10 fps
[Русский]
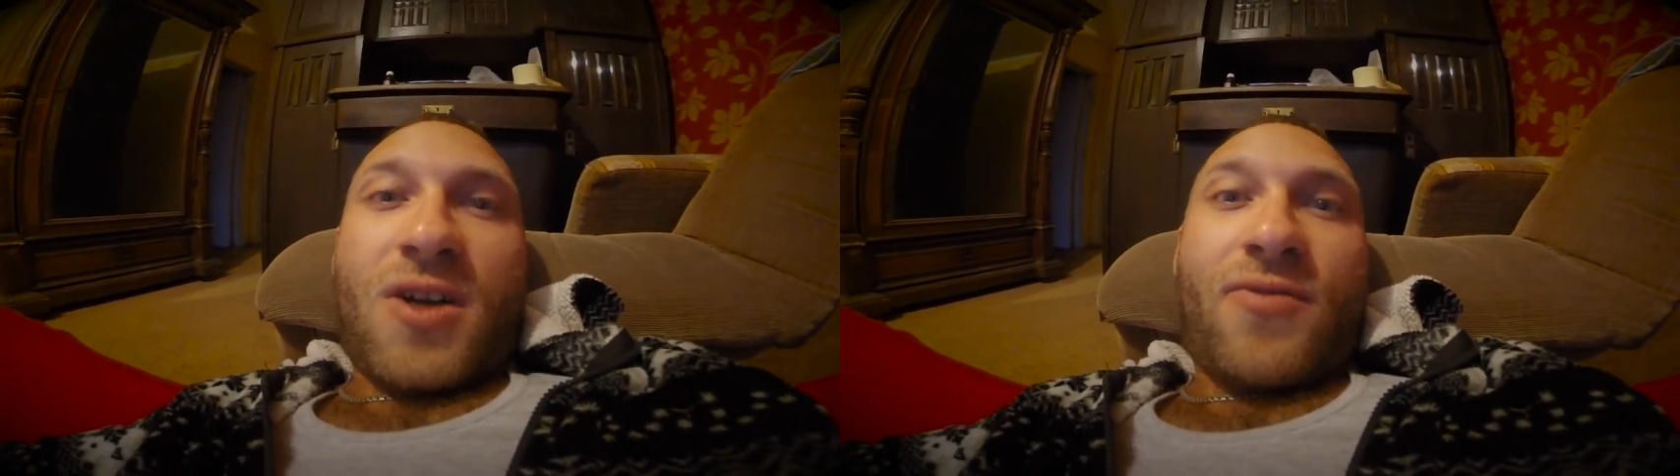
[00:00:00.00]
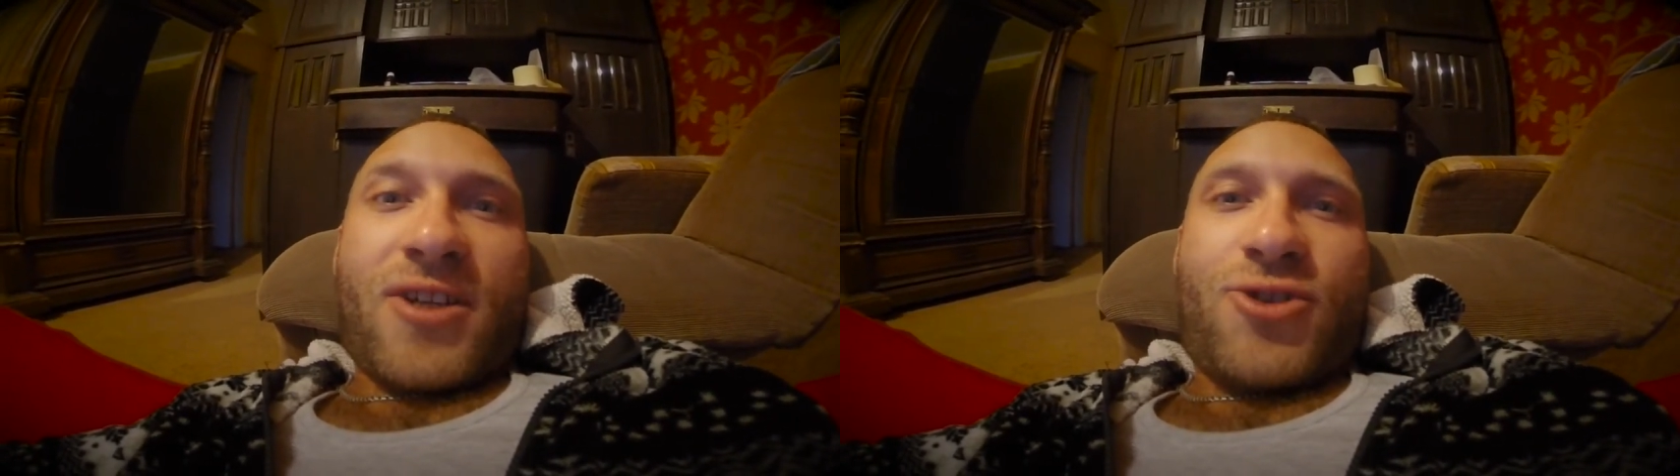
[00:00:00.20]

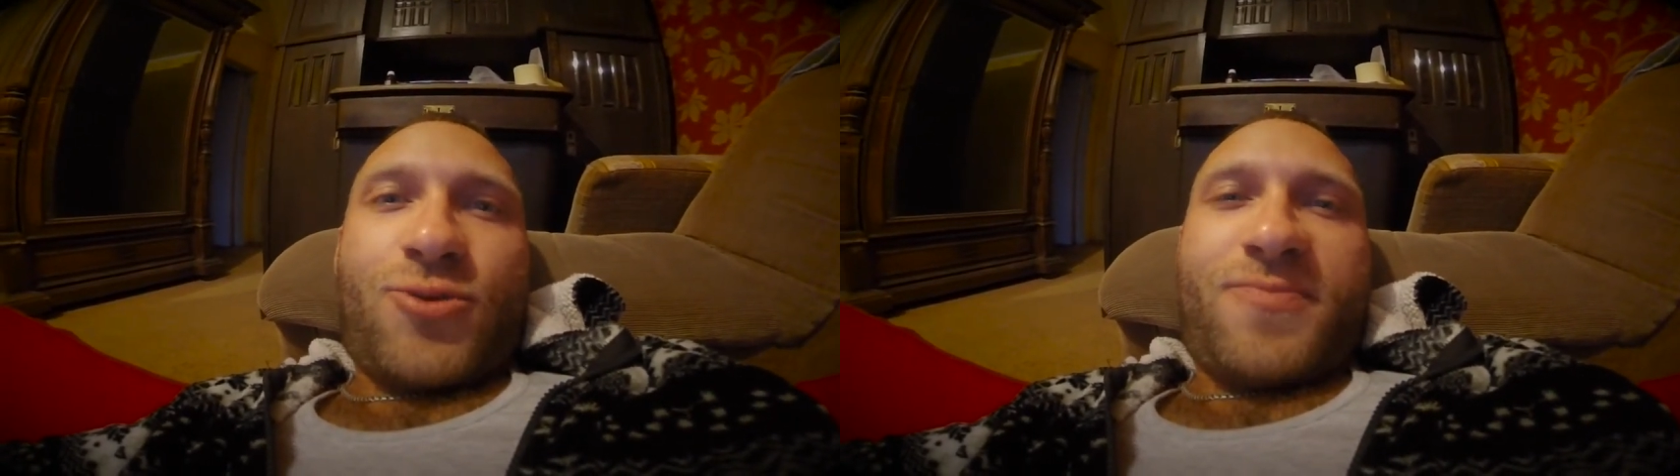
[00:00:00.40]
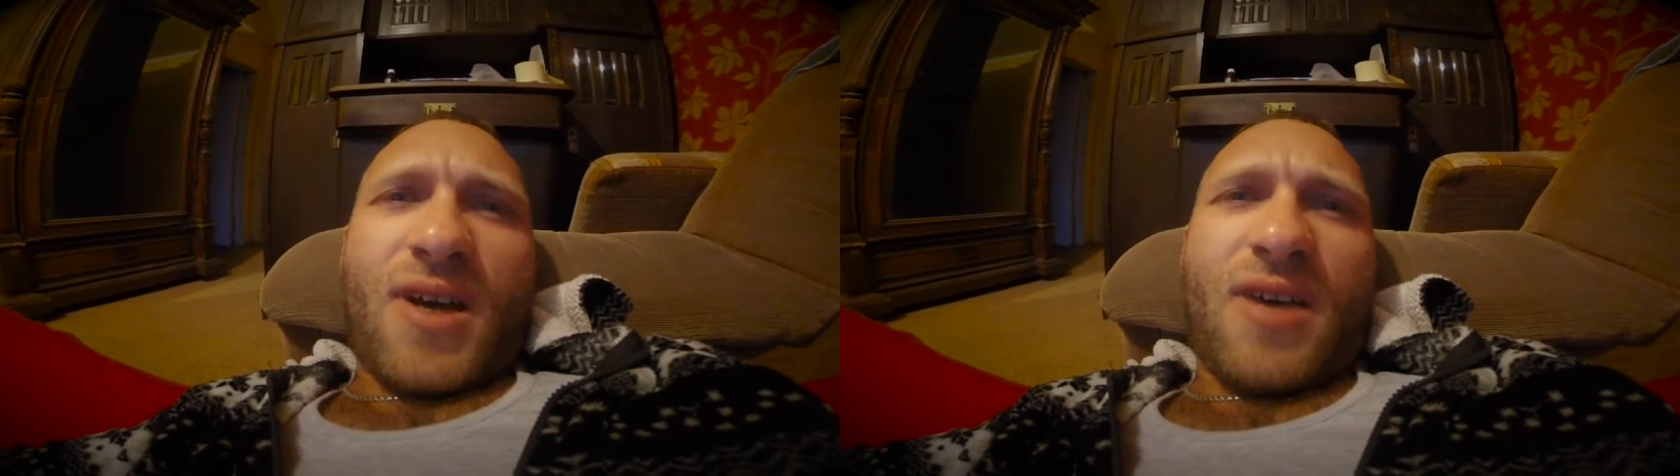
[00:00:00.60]
К
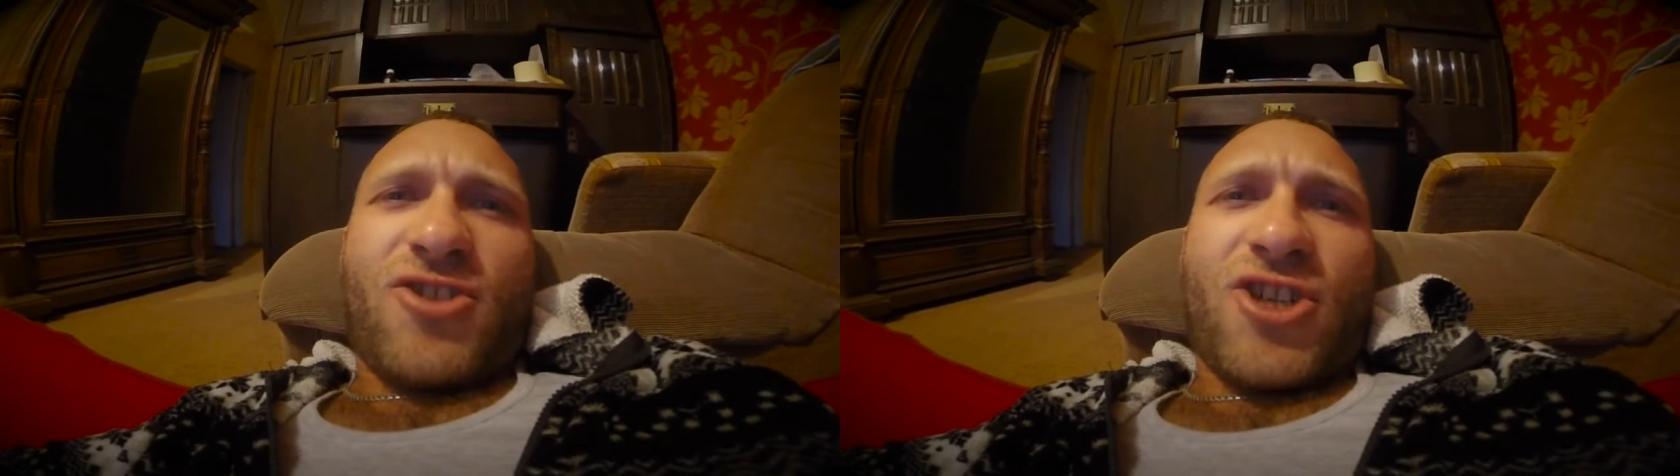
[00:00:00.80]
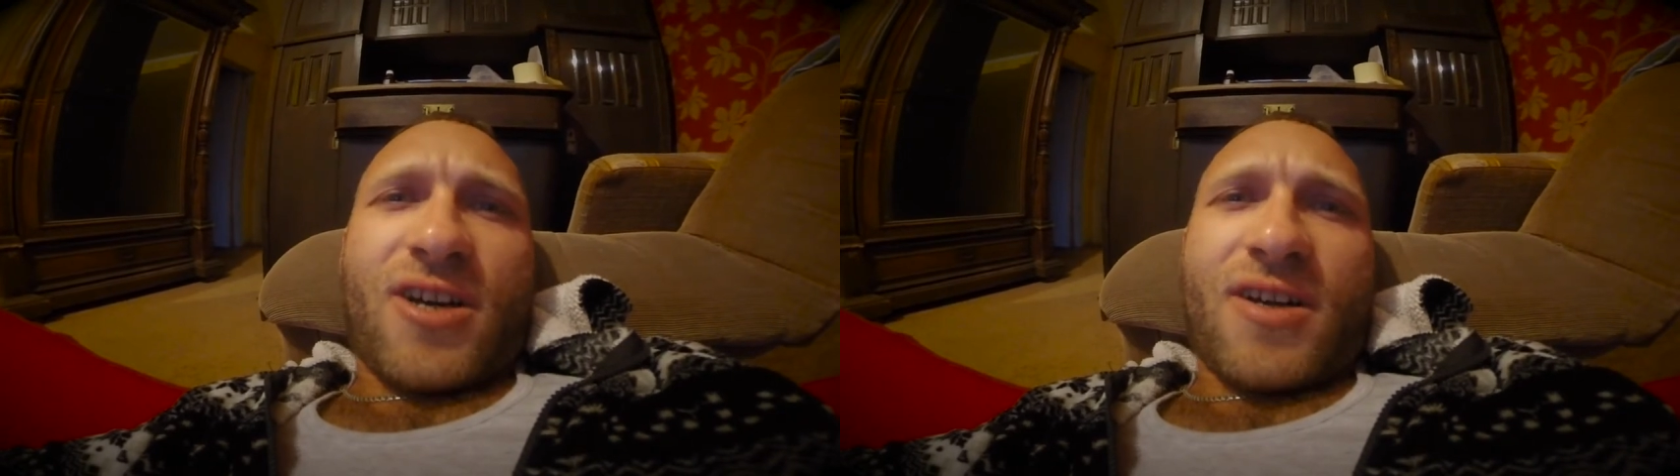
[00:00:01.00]
врачу.
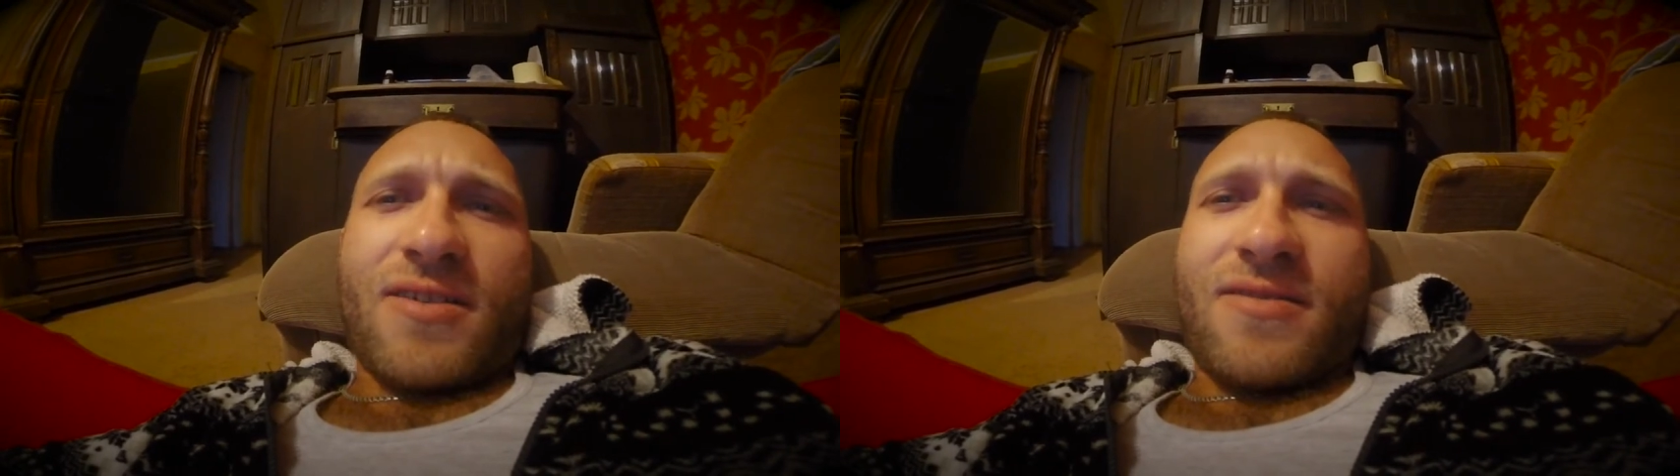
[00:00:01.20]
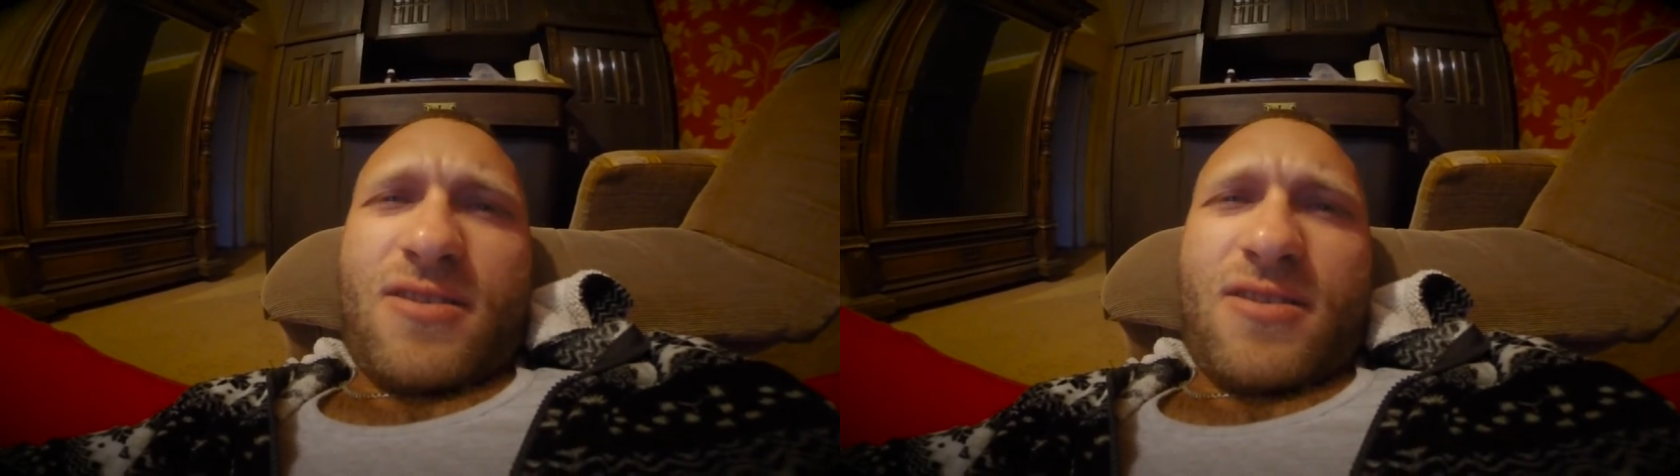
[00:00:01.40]
Овчарка.